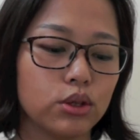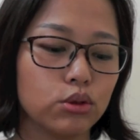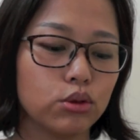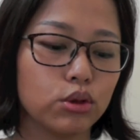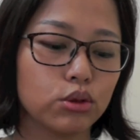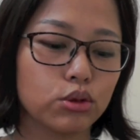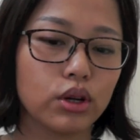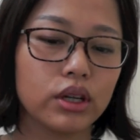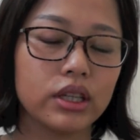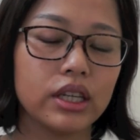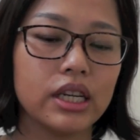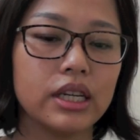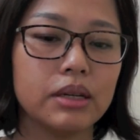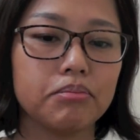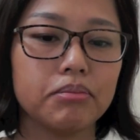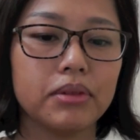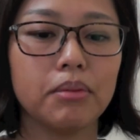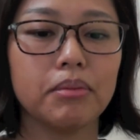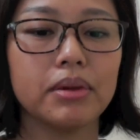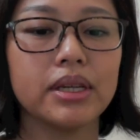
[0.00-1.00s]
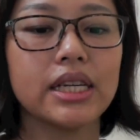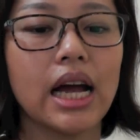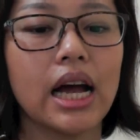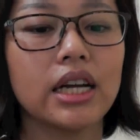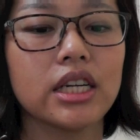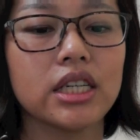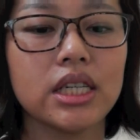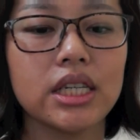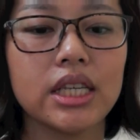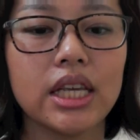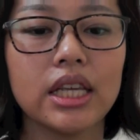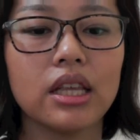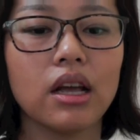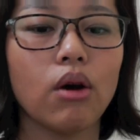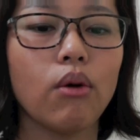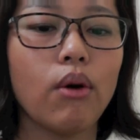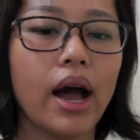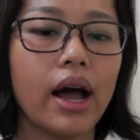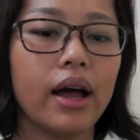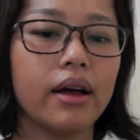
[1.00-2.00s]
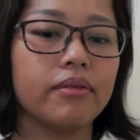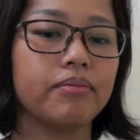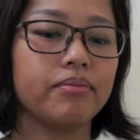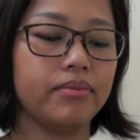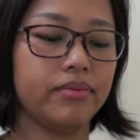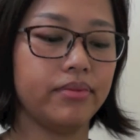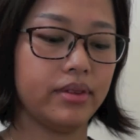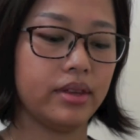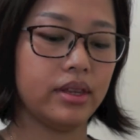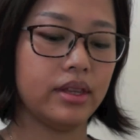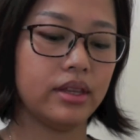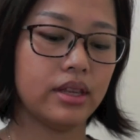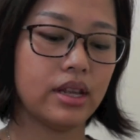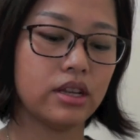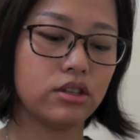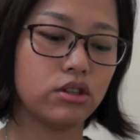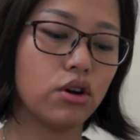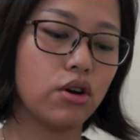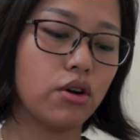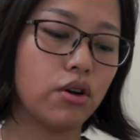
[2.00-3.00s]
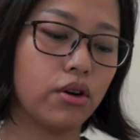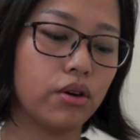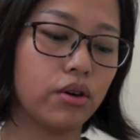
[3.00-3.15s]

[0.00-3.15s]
如果说你你们想试听的话，那就